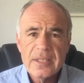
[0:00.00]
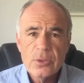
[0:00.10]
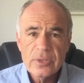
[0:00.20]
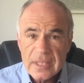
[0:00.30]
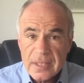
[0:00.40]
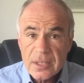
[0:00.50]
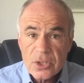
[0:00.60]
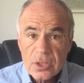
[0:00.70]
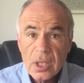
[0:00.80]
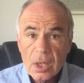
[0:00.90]

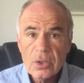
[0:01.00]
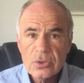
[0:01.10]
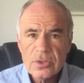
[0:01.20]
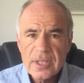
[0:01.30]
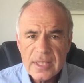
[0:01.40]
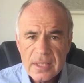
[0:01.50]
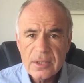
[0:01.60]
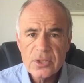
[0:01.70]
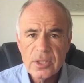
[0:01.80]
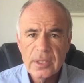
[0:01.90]
zionistischen auch
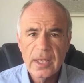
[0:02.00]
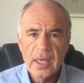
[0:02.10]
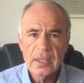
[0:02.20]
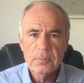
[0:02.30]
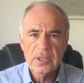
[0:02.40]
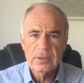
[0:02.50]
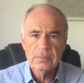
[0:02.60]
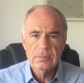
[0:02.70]
sozialistische Ideale mit.